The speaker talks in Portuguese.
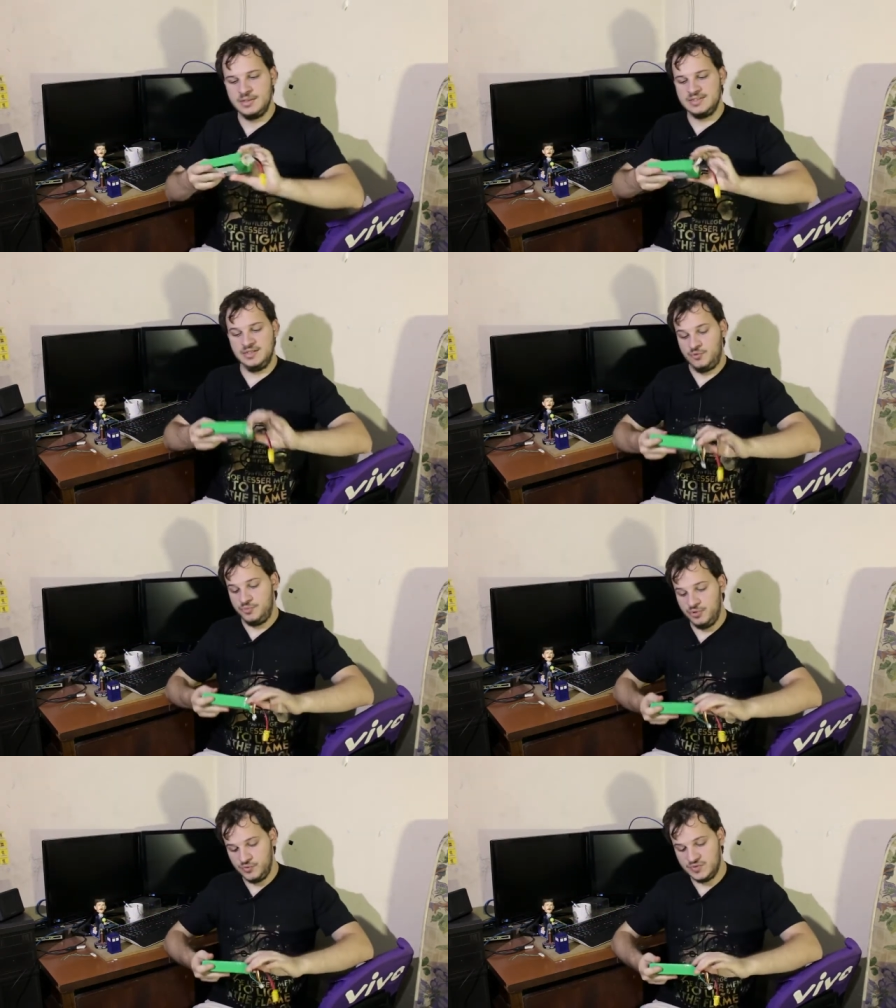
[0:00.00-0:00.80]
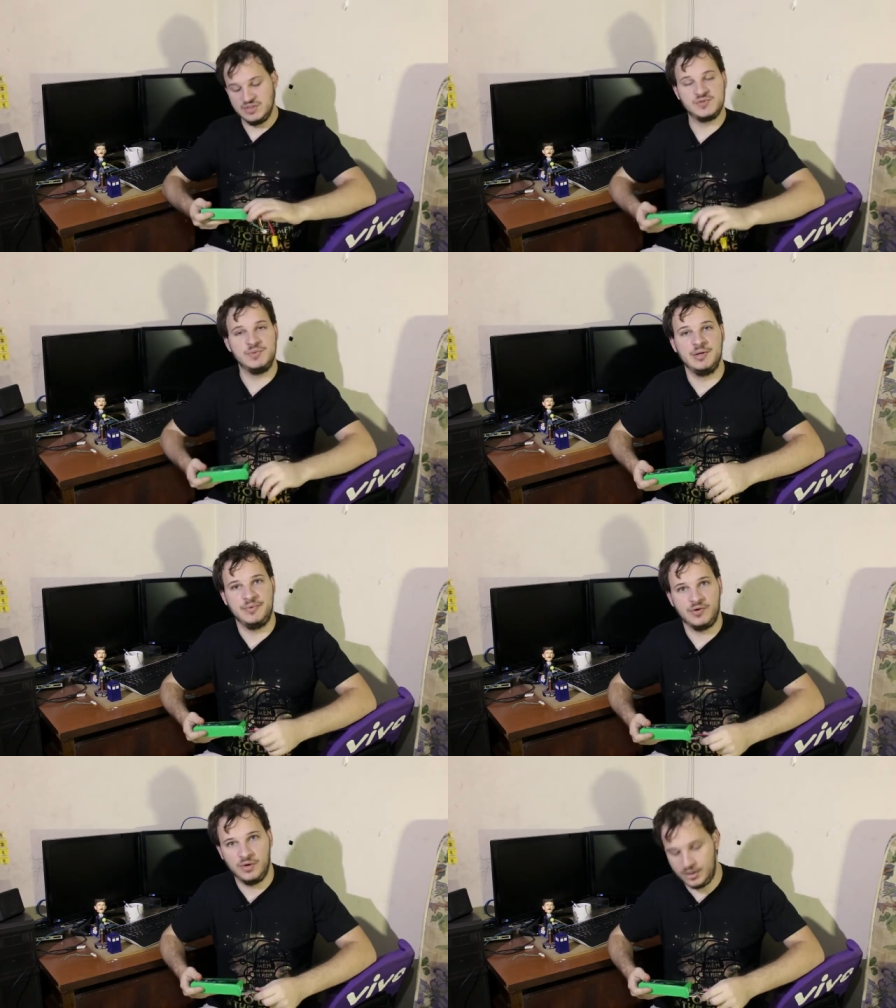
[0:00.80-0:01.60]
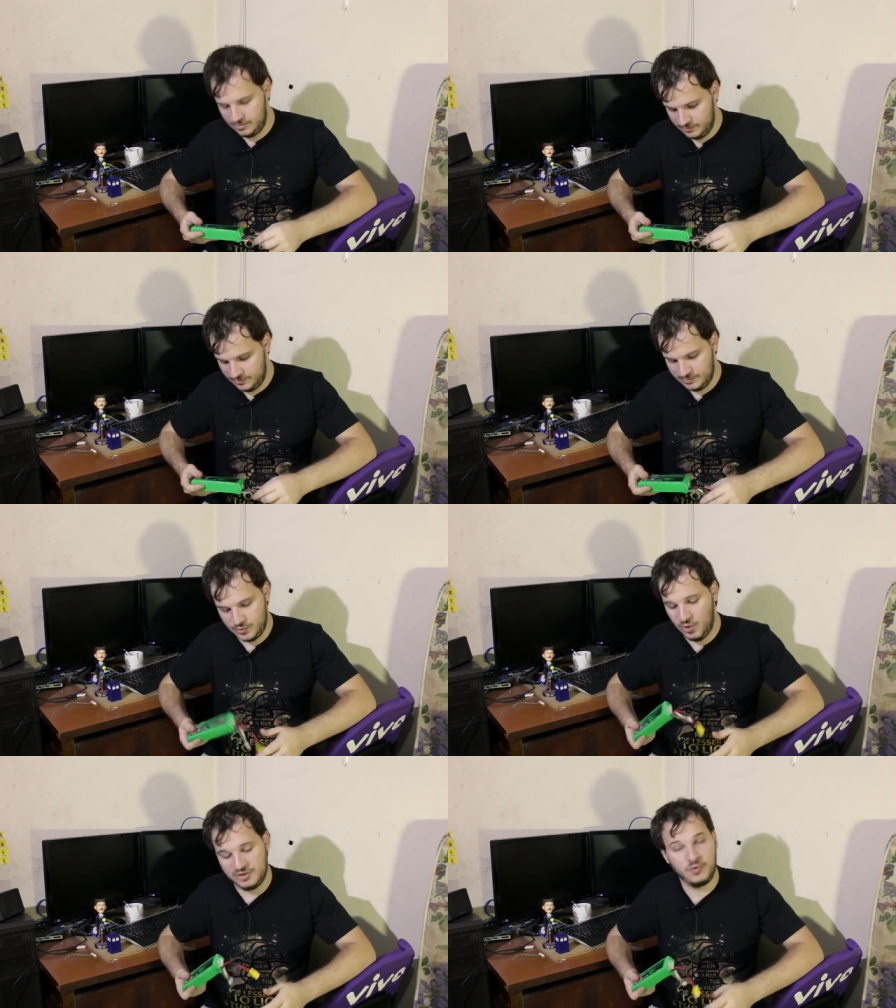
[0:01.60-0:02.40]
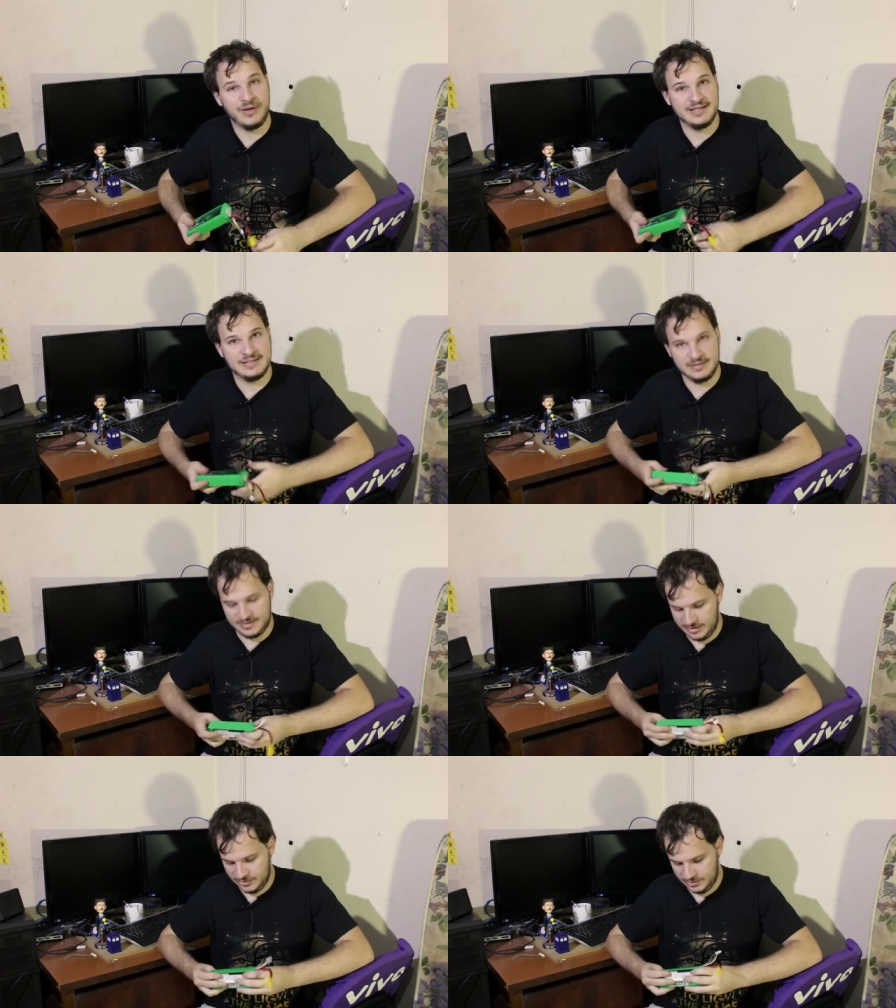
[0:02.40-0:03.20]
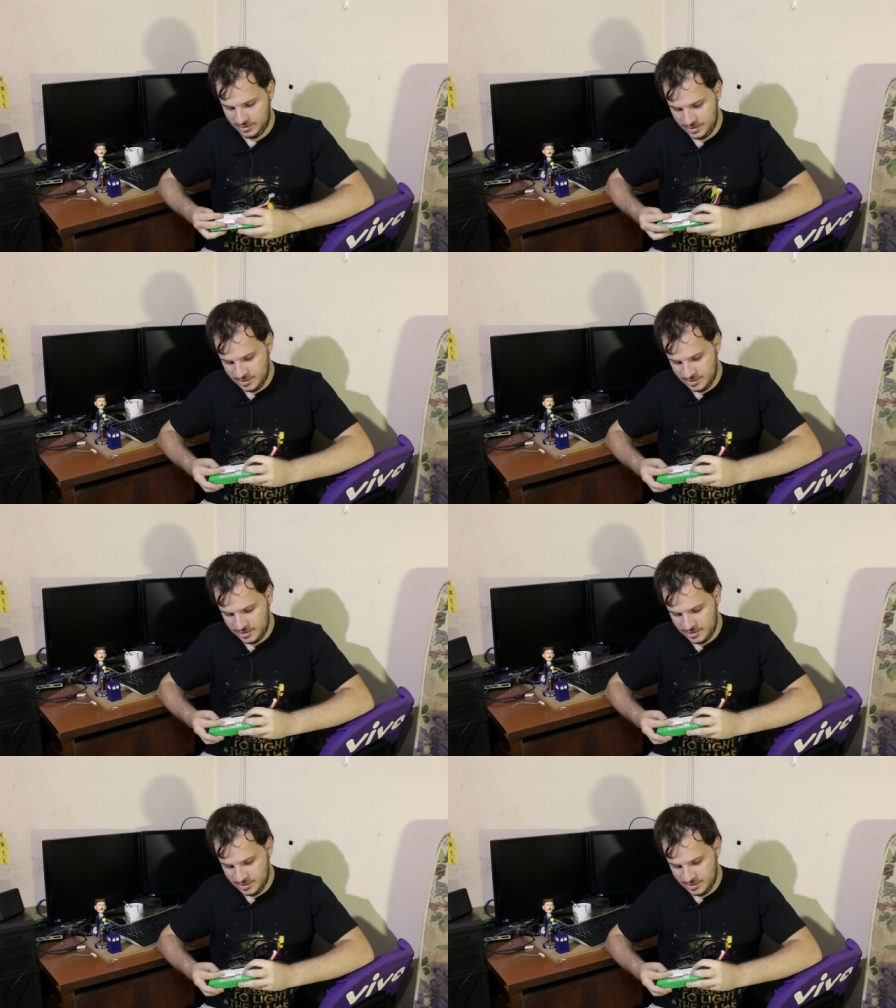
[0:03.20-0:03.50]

5.200 mAh, 4S, tá certo?